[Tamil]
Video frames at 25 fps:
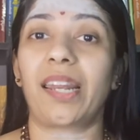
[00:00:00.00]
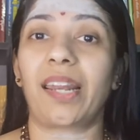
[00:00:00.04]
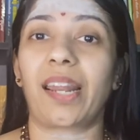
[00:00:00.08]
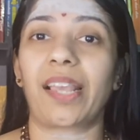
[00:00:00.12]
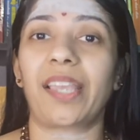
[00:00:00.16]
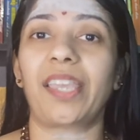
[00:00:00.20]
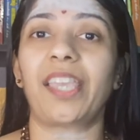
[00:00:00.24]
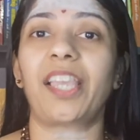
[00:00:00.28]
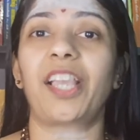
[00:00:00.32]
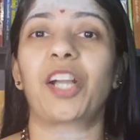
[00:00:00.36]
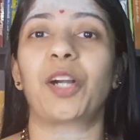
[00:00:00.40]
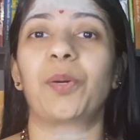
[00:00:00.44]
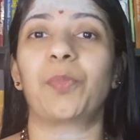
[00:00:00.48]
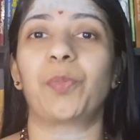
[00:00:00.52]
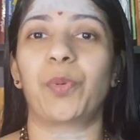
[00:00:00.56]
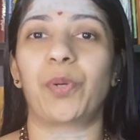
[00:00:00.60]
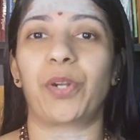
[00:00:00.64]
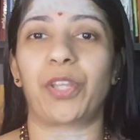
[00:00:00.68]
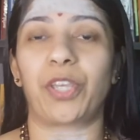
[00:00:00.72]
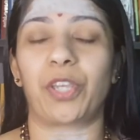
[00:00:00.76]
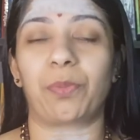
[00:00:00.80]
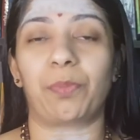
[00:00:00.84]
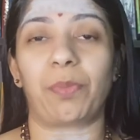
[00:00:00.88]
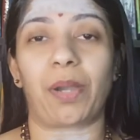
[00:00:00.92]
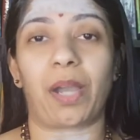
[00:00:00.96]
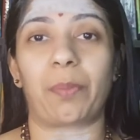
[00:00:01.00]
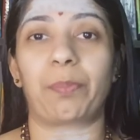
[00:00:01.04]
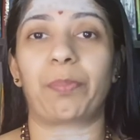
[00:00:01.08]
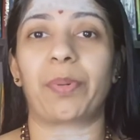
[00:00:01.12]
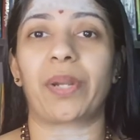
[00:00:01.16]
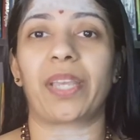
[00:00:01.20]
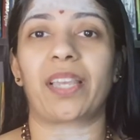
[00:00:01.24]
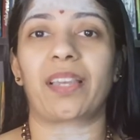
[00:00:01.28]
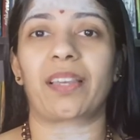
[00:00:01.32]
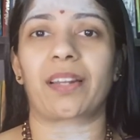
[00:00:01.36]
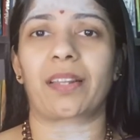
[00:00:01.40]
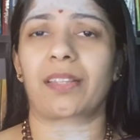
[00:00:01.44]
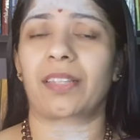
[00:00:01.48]
லயிக்க முடியும்
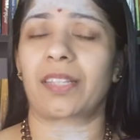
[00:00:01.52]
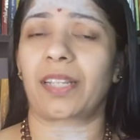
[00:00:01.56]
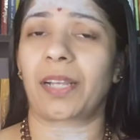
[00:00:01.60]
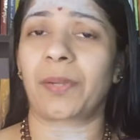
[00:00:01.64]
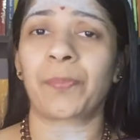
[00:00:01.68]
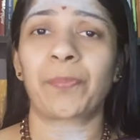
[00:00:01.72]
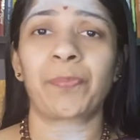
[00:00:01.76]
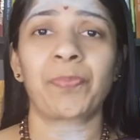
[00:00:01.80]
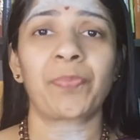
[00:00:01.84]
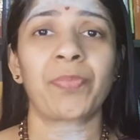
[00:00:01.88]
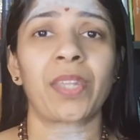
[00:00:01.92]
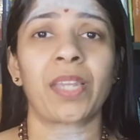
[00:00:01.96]
அப்படிங்கிறது தான்